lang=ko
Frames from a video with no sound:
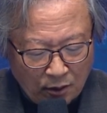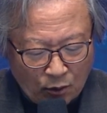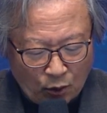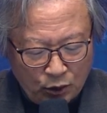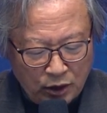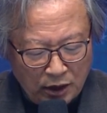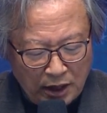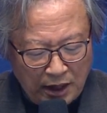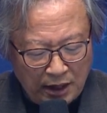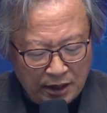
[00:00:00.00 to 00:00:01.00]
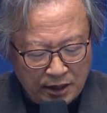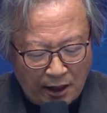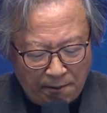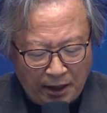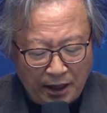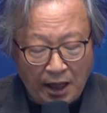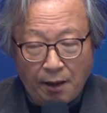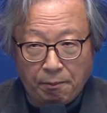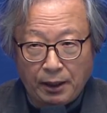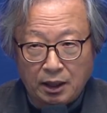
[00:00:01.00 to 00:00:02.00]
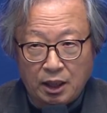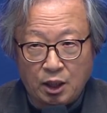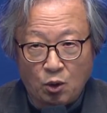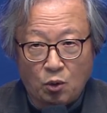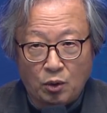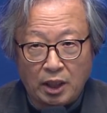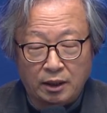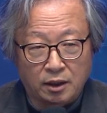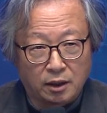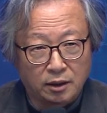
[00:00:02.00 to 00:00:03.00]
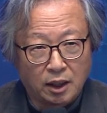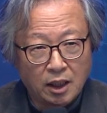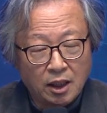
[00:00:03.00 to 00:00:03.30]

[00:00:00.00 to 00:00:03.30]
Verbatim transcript: 오성이 자방에 합한 기록을 했던